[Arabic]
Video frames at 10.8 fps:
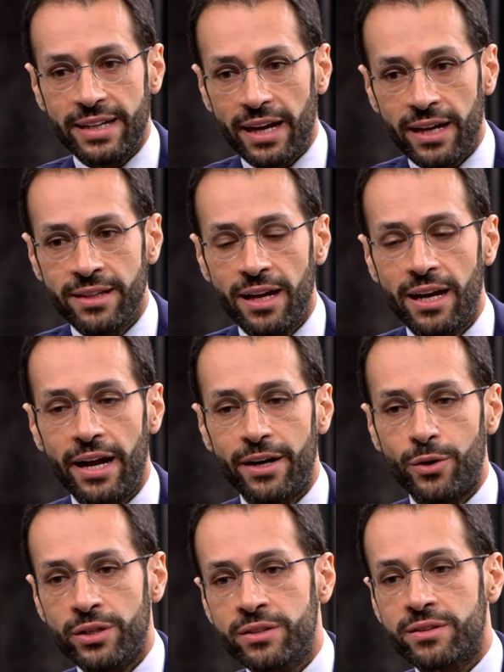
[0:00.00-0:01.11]
تاخذها
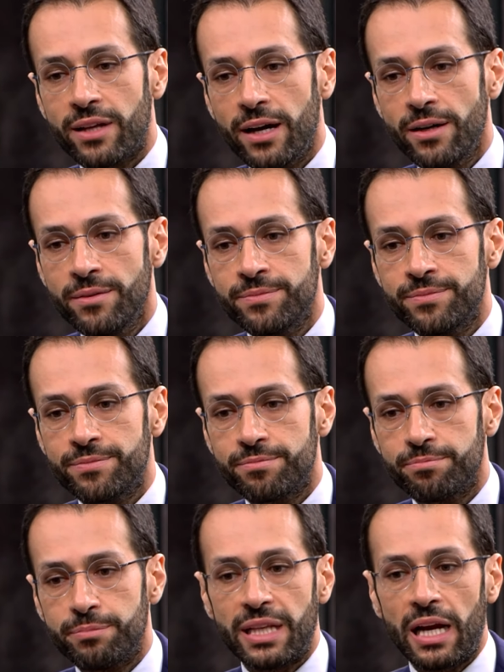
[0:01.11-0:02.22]
لأنه أنت
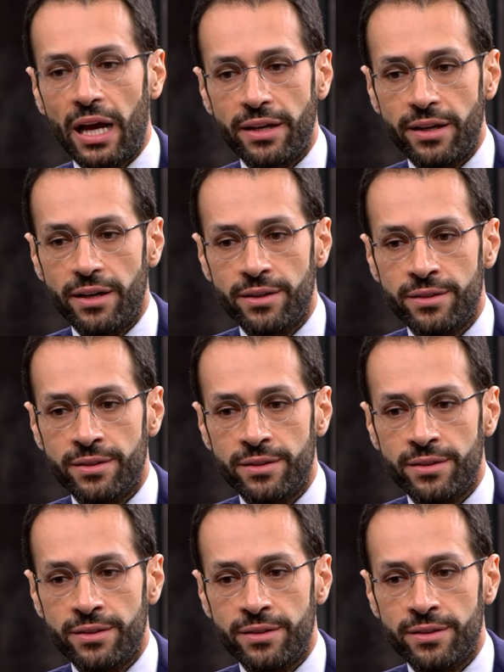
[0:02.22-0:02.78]
مثل خيك